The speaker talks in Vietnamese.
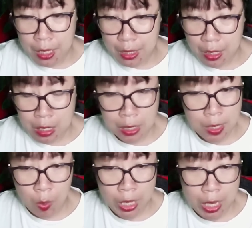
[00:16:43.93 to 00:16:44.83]
nhưng
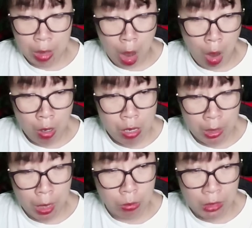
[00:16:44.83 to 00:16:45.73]
sau khi có
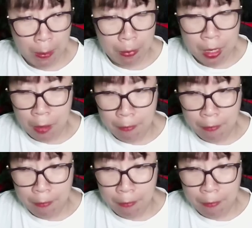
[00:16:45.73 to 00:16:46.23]
được Long Tâm,